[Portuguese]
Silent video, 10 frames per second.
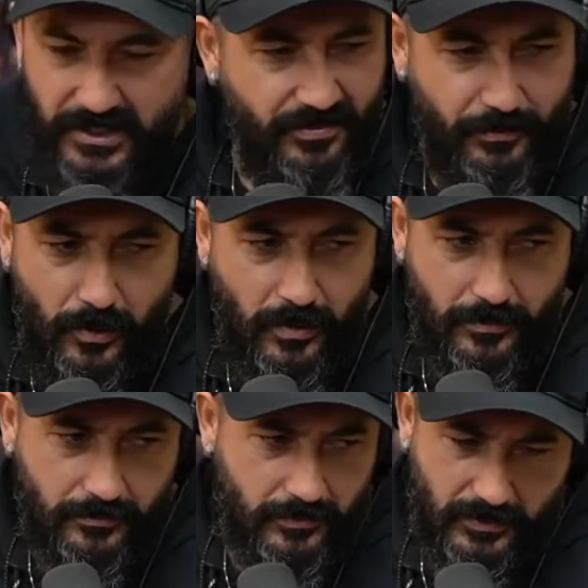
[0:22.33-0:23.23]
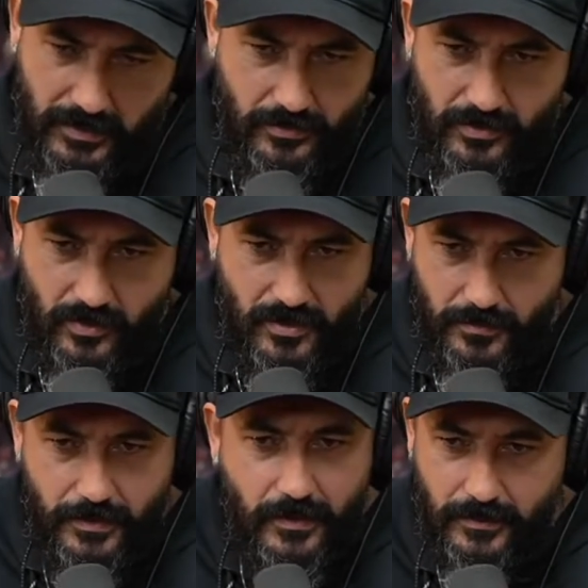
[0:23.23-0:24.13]
E, pô, cidade
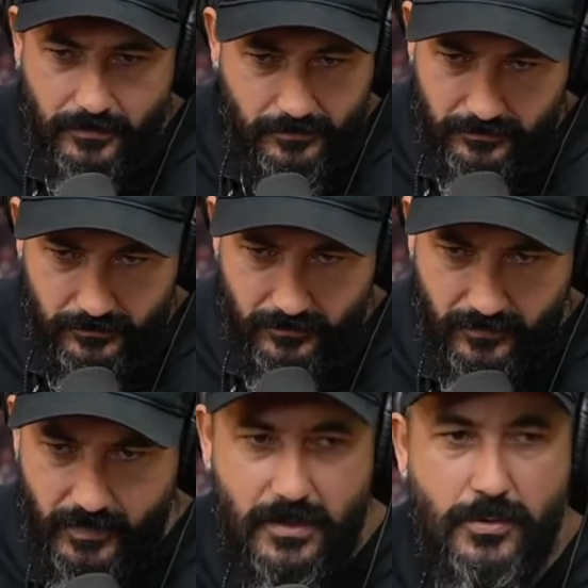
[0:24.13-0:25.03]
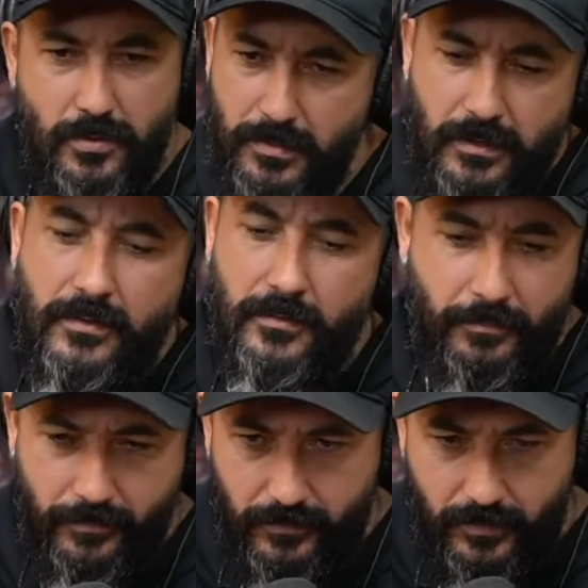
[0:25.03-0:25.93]
gostosa pra Fazer show, mano,
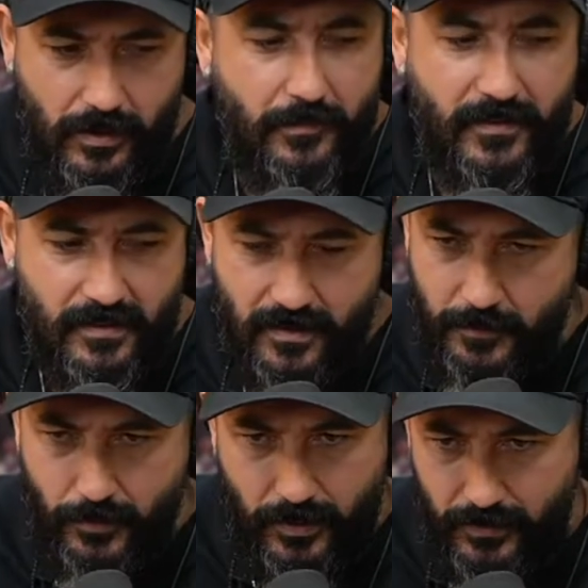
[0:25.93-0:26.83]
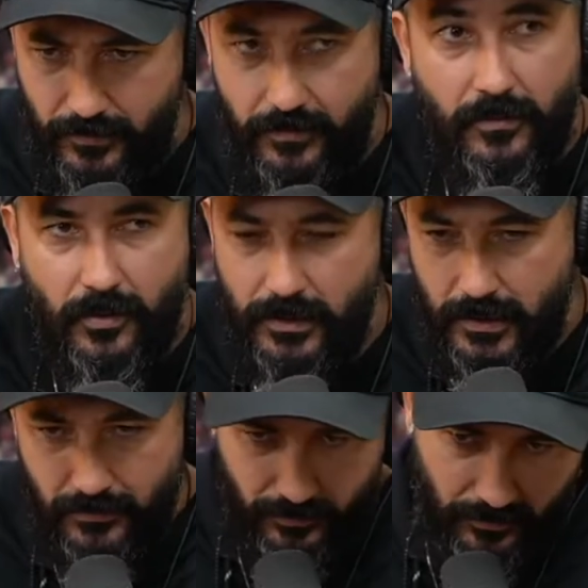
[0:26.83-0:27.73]
você tem que fazer essas porra aí
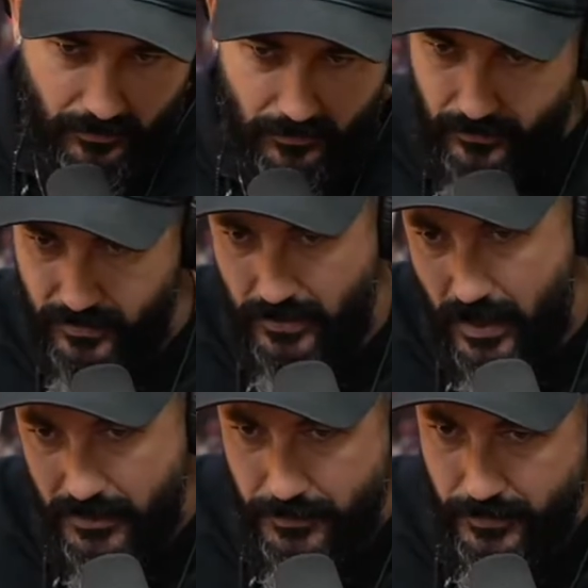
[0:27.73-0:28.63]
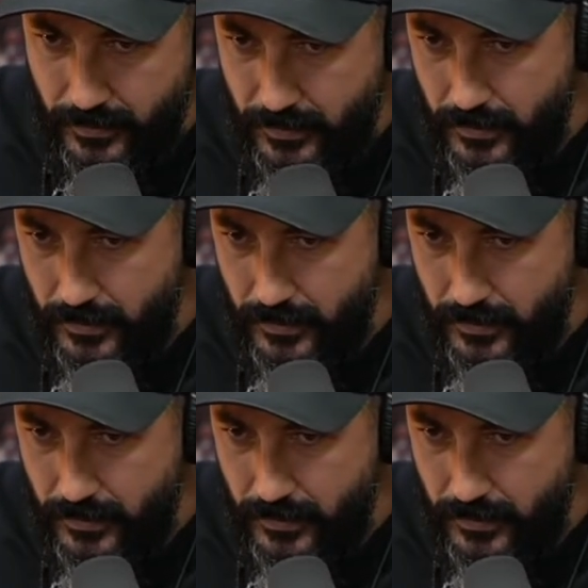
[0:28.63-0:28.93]
rodando cidade, pô.